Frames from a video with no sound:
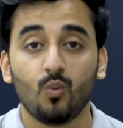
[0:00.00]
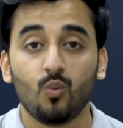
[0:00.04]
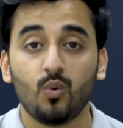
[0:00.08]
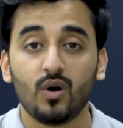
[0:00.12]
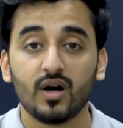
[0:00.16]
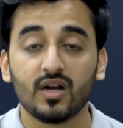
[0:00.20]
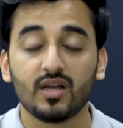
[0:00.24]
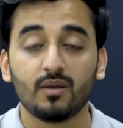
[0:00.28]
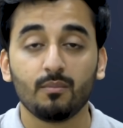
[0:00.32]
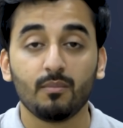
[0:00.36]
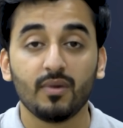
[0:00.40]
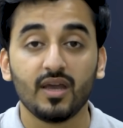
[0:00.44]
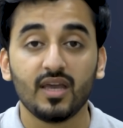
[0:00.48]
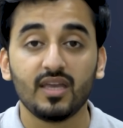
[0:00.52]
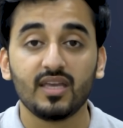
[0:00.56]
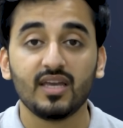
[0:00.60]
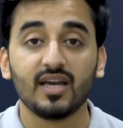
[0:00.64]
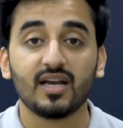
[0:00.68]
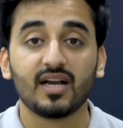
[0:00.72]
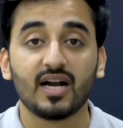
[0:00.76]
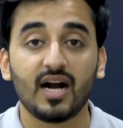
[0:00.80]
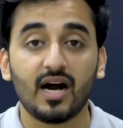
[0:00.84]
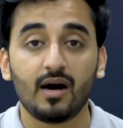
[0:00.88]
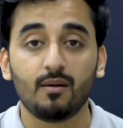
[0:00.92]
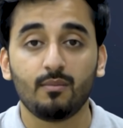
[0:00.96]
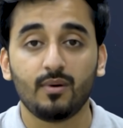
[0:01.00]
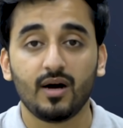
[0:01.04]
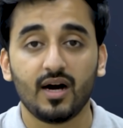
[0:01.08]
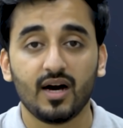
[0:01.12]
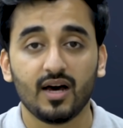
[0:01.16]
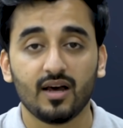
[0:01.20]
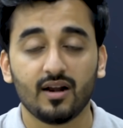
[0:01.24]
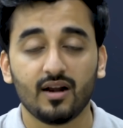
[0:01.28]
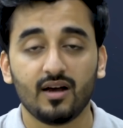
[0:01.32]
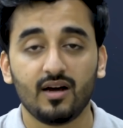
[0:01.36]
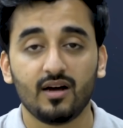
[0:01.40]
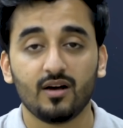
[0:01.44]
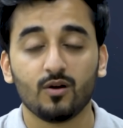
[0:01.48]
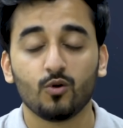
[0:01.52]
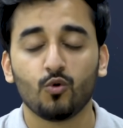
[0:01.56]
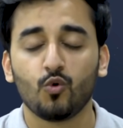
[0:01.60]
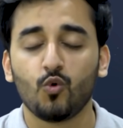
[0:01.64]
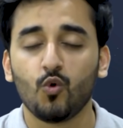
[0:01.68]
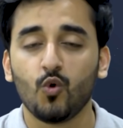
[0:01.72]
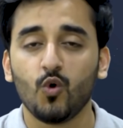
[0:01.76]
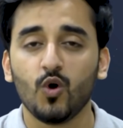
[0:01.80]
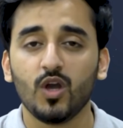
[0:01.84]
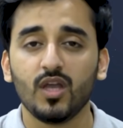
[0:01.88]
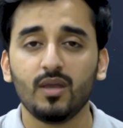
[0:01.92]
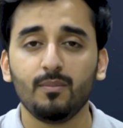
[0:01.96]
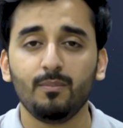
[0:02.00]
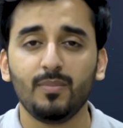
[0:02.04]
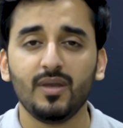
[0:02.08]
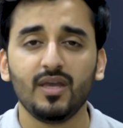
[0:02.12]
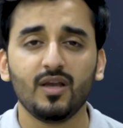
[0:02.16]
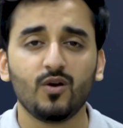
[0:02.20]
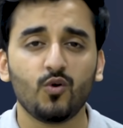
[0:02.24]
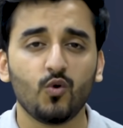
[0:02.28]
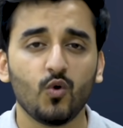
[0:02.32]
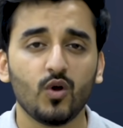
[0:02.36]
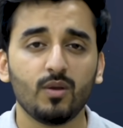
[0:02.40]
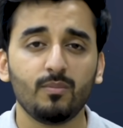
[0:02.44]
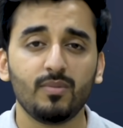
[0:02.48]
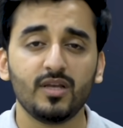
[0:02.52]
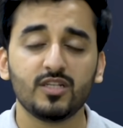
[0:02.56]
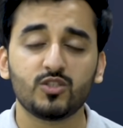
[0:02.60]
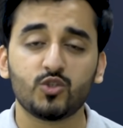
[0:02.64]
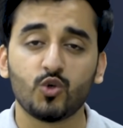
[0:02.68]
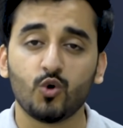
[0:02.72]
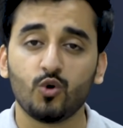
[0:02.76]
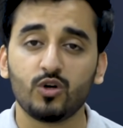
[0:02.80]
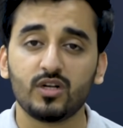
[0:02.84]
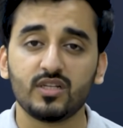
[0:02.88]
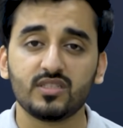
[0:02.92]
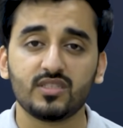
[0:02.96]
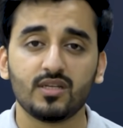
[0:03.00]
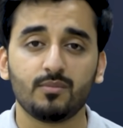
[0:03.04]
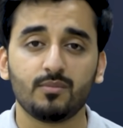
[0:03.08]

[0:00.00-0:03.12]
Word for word: वक्त में ये काम आ रहा कोई भी कोई भी छोटे